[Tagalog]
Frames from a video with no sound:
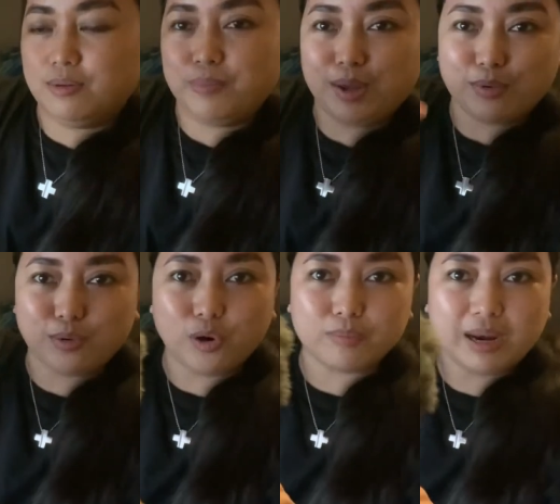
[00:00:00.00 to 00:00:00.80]
pero
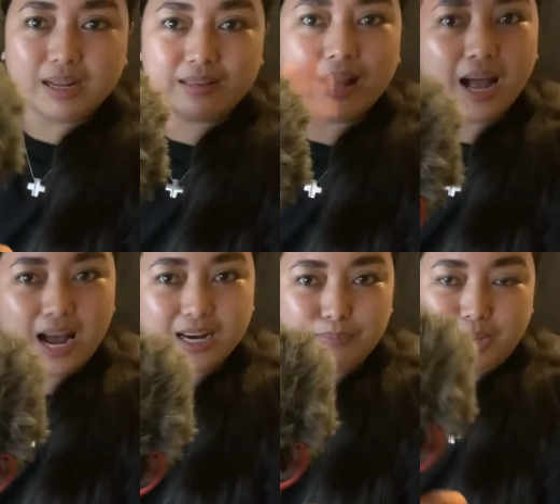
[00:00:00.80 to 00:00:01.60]
normally
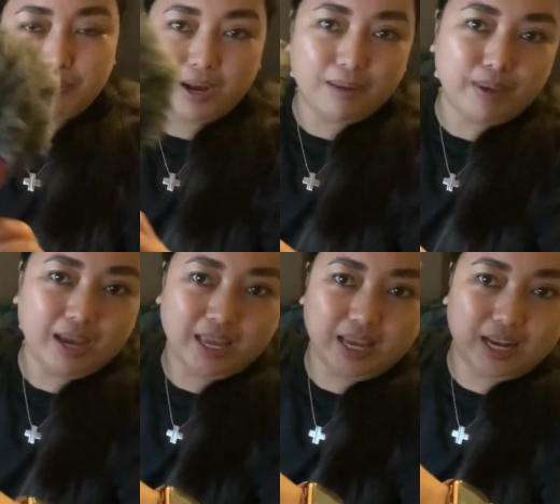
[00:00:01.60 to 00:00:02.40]
nakaharap yan mga be
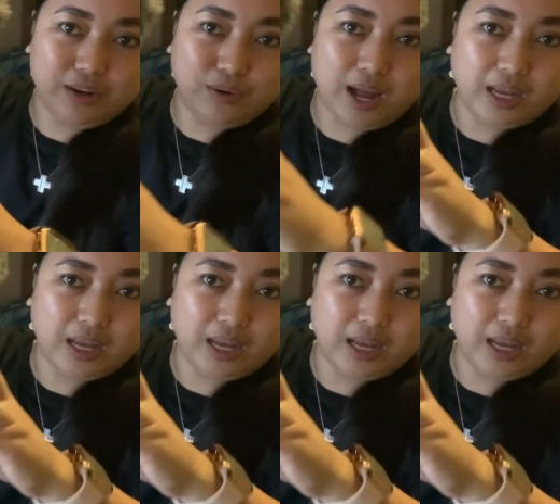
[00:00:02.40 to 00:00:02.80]
ayan yung